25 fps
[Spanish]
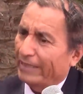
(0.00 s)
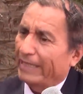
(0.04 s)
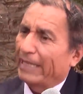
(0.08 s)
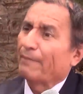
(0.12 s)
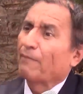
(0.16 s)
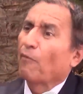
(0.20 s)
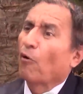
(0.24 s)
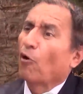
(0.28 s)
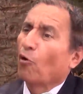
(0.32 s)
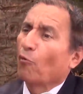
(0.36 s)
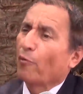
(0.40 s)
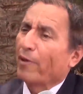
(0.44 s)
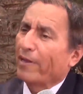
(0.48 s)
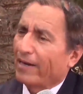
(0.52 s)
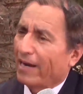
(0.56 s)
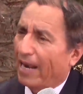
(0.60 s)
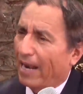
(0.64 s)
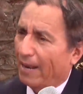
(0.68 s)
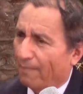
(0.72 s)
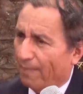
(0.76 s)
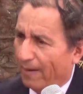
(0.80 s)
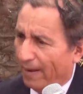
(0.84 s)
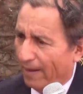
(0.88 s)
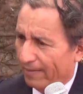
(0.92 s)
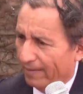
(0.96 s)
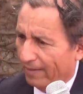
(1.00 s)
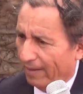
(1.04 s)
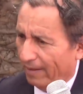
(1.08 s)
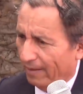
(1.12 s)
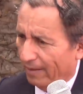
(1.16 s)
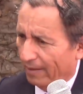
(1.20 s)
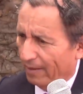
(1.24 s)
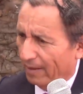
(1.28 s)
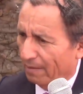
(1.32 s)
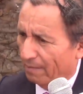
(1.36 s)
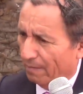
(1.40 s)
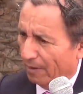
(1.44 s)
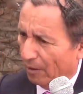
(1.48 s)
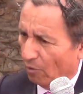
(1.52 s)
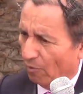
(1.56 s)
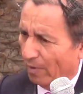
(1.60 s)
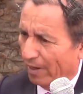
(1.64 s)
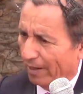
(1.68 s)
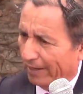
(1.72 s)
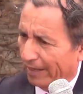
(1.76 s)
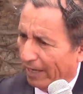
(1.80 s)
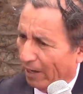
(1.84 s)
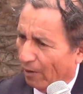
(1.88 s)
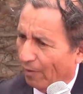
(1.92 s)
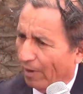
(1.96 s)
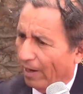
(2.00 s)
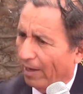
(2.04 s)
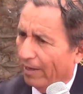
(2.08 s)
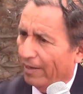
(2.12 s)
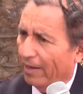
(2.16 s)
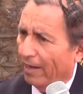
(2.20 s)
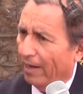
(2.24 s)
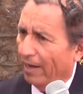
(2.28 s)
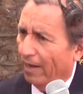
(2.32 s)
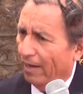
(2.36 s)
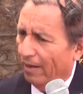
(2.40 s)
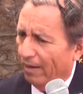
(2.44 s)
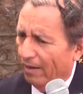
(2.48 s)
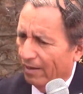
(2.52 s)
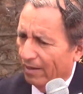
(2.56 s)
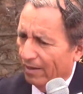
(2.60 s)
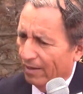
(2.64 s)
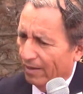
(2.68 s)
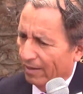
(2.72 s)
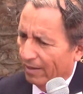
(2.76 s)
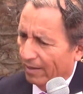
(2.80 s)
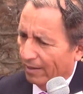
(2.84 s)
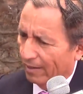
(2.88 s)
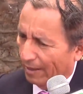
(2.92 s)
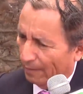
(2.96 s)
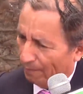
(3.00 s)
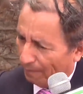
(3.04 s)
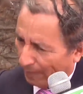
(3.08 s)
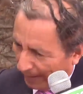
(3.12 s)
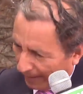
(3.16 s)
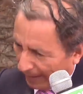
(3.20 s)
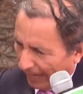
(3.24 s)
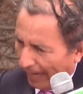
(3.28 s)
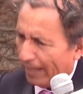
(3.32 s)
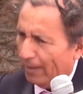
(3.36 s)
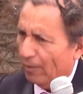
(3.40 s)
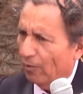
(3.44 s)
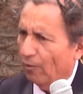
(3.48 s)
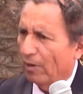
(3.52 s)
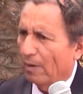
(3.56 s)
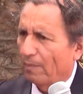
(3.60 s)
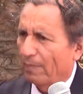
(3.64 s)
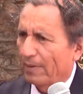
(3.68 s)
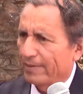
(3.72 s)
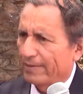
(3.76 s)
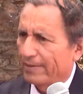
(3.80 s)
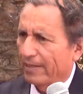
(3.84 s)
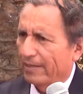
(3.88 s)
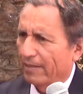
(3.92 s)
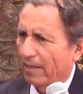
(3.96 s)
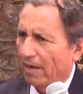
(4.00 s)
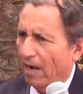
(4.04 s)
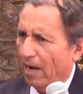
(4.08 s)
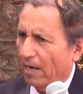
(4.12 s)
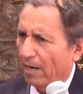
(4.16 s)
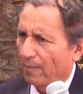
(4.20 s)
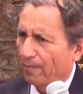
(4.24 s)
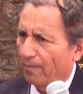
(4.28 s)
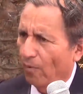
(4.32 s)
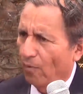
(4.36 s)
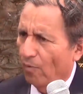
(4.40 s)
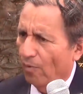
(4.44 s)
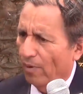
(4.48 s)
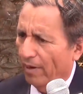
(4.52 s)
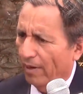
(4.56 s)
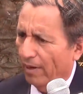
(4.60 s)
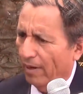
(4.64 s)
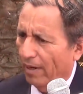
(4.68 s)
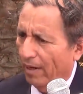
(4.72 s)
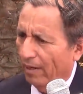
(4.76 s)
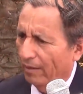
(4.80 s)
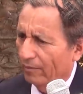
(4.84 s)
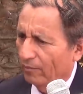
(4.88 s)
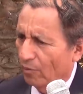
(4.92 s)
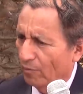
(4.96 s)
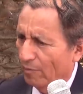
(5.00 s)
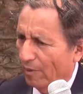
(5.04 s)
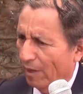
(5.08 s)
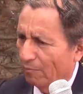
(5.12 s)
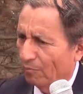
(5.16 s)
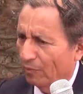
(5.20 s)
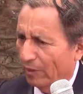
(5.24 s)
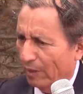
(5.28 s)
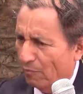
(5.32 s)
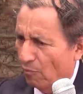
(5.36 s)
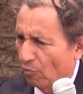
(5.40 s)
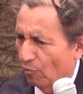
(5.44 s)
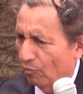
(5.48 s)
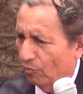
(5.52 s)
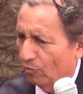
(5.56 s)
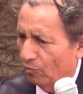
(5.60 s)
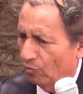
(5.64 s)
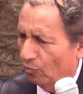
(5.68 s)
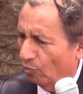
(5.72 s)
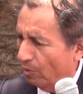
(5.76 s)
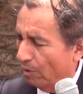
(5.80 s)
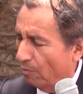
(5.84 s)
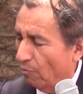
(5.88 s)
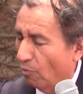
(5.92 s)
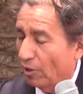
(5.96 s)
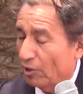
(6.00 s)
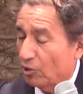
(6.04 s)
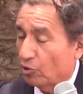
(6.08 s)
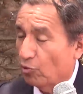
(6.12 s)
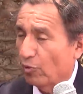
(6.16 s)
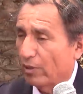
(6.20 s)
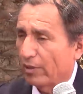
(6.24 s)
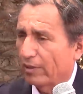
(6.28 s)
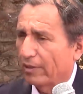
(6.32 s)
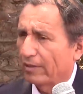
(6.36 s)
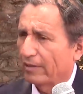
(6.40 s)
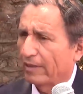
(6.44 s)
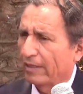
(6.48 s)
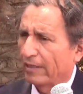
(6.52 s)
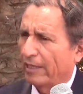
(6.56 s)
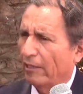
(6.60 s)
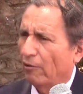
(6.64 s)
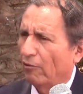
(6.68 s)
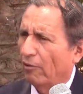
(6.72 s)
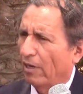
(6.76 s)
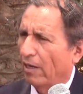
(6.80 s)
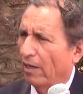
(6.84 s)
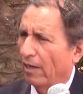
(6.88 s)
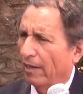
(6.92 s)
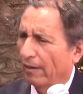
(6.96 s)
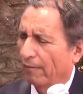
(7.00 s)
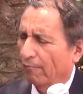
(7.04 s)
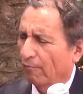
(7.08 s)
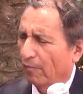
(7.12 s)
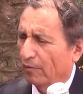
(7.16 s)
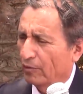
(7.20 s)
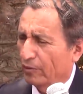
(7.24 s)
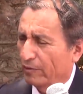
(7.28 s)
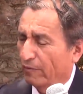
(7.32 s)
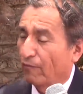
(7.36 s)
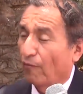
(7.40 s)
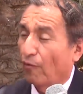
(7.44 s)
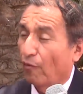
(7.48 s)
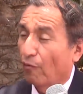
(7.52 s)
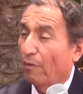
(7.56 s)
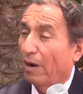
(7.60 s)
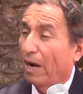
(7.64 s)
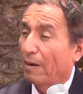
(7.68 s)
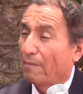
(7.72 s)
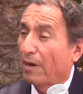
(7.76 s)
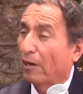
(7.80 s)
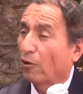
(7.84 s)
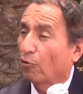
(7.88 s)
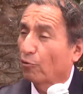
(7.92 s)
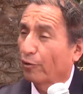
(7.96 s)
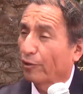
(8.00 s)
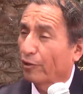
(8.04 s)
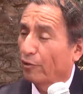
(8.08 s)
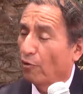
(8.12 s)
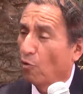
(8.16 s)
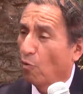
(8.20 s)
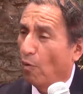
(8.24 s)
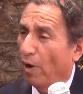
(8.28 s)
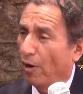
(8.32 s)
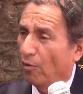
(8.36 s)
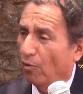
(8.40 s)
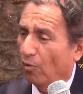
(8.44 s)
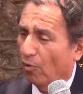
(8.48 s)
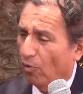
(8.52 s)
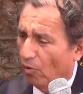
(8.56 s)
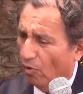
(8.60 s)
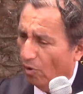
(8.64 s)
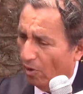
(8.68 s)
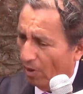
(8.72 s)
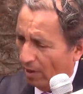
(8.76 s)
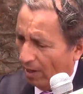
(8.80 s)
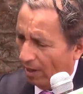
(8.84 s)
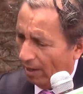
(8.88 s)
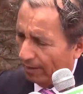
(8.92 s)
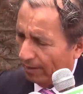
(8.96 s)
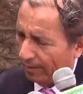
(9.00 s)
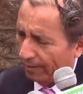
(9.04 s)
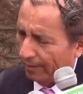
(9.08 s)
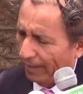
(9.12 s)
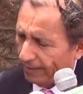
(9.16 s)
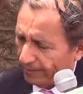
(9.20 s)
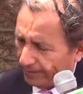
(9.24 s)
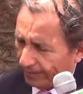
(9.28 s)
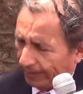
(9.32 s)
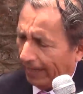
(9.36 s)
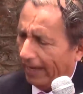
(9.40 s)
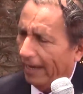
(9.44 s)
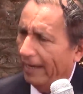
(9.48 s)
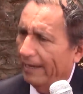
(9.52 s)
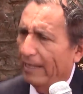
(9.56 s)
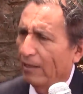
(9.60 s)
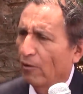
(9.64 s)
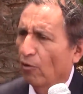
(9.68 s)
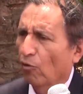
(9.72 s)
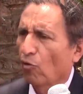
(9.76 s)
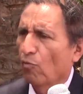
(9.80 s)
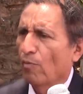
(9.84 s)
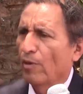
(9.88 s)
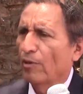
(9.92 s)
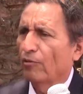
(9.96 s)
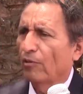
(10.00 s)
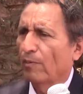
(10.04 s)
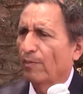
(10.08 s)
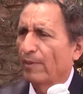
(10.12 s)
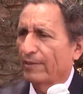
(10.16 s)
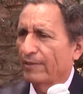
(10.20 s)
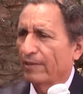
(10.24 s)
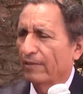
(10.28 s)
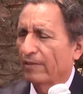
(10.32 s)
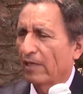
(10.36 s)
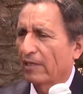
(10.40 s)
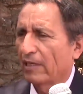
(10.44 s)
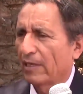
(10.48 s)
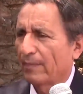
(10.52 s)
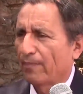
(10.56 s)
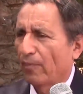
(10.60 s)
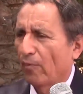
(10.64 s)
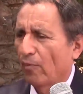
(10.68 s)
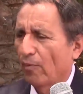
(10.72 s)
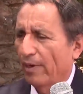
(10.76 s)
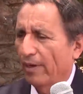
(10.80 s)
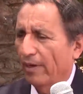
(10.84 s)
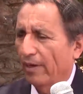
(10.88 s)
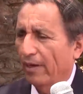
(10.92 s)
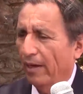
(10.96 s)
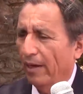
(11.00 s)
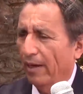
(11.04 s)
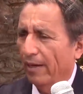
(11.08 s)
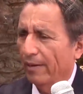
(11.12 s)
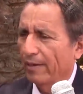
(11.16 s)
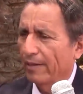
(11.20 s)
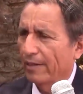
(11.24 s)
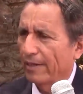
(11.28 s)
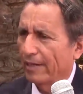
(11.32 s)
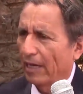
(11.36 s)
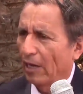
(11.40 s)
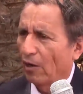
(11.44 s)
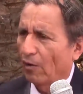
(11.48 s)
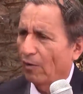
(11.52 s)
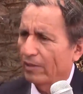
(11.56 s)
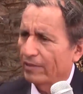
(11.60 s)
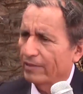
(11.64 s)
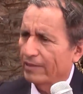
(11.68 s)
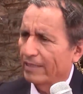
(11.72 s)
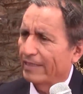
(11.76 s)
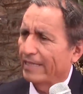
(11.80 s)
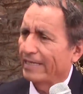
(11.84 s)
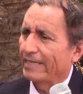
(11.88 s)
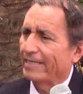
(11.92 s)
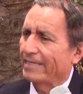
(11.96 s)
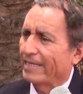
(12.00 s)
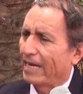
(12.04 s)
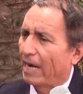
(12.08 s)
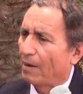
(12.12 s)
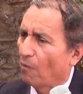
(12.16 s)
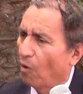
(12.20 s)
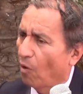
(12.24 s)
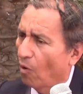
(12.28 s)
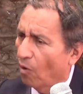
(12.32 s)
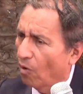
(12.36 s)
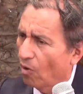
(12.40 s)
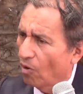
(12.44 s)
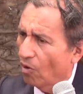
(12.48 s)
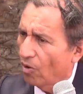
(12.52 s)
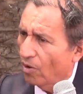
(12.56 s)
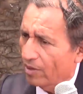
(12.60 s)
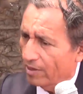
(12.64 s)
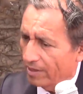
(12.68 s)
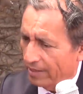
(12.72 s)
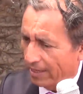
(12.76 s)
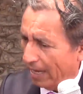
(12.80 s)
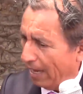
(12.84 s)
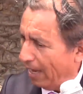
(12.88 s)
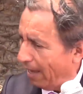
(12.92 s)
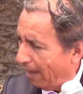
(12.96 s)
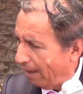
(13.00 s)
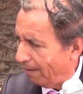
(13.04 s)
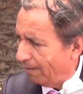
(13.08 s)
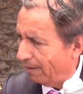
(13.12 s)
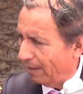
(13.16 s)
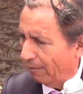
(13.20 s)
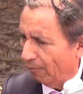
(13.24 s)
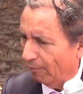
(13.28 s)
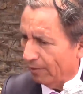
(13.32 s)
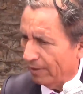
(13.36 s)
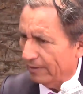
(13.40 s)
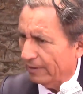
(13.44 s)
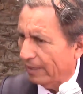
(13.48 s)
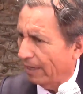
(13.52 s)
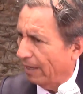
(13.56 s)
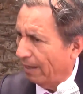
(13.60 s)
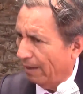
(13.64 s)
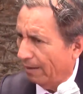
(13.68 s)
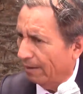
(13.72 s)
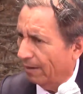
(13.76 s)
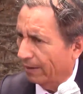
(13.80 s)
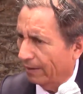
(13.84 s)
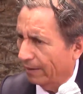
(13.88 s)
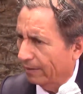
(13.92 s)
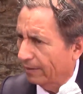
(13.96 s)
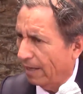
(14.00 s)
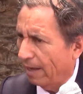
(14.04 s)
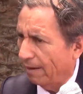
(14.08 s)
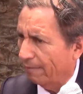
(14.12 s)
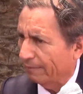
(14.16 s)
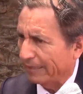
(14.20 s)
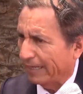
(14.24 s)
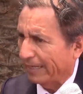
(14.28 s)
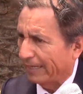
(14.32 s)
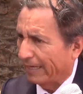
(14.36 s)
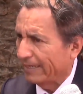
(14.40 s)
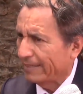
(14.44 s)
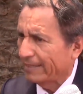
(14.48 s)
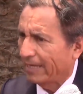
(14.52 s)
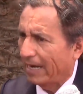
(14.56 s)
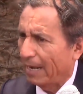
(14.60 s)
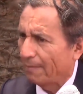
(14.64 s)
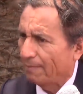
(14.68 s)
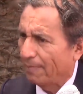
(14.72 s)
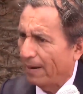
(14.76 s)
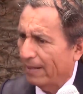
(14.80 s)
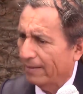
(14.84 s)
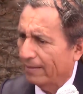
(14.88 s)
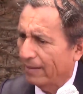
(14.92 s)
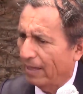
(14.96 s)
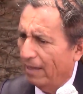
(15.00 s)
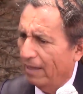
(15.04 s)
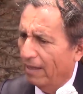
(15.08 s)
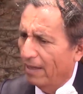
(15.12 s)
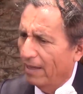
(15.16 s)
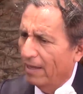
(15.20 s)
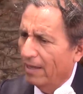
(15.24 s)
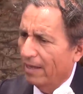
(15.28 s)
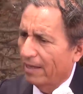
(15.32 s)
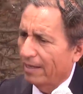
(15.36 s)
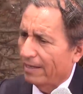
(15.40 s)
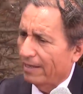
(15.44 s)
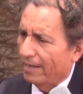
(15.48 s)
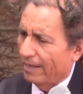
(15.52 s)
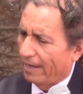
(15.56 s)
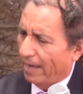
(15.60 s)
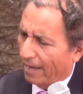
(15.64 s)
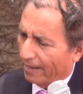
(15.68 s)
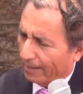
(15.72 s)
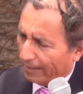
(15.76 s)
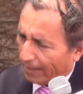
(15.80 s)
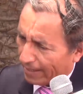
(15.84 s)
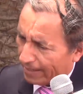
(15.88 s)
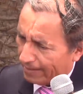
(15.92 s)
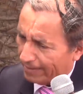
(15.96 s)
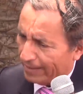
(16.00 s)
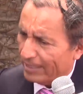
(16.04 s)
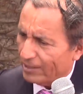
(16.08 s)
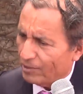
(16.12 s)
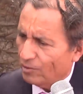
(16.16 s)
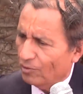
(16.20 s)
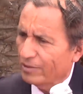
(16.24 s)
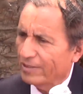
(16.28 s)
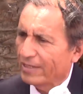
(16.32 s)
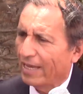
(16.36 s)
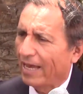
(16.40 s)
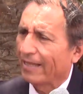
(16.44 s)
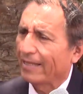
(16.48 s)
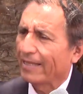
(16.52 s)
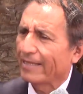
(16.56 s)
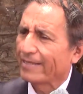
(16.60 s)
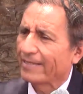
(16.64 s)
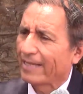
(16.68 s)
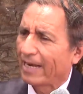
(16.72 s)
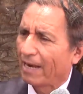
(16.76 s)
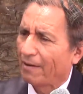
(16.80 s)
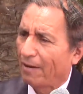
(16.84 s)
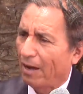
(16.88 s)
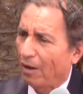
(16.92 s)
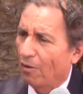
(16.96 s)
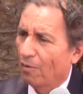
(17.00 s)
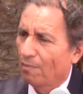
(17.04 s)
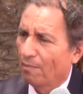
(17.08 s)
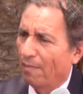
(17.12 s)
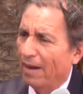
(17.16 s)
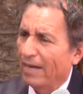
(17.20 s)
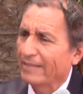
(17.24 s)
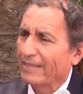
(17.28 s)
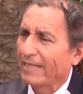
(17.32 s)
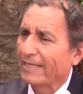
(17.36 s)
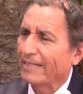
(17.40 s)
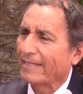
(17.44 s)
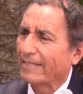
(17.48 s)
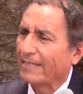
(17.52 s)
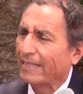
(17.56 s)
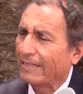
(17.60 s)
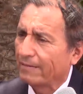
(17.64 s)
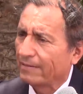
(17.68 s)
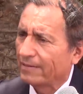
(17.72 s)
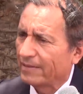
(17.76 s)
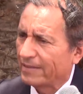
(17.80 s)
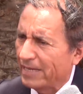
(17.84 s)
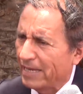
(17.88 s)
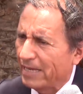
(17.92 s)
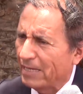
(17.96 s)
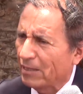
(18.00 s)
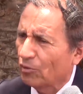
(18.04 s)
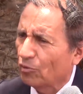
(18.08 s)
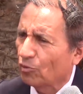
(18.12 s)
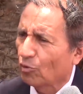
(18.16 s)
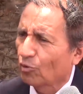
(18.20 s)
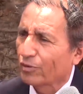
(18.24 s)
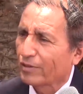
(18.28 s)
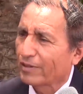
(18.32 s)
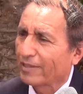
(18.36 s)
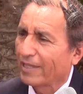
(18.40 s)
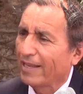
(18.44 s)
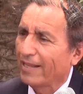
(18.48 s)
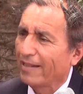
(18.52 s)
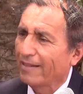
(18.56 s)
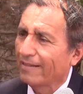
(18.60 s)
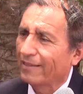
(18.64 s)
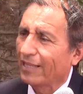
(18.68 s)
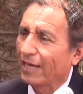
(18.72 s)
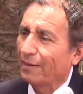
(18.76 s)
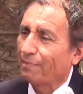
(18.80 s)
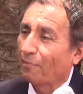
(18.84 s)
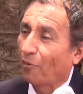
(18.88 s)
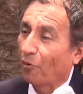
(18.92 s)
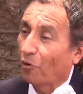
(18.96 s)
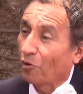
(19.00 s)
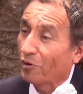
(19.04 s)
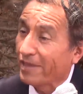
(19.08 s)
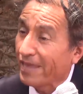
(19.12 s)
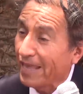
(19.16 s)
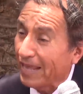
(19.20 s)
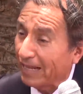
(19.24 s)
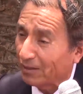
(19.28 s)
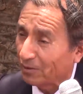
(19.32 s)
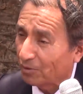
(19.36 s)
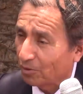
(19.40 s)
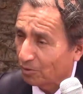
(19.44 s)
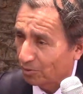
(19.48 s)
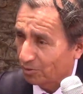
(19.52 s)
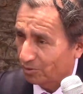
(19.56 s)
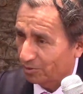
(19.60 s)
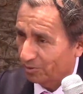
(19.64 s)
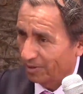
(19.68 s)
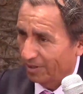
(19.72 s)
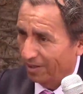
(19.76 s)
devolver la plata y menos mal que ahora ya explicando al presidente de la República, tuvimos, la suerte de tener, cuando se formó la macro región Huánuco, entregarle el documento al presidente de la República y ya ahora se destrabó ya eh, ahorita eh, ya regresa la plata y a raíz de eso se ha destrabado más de 130 proyectos.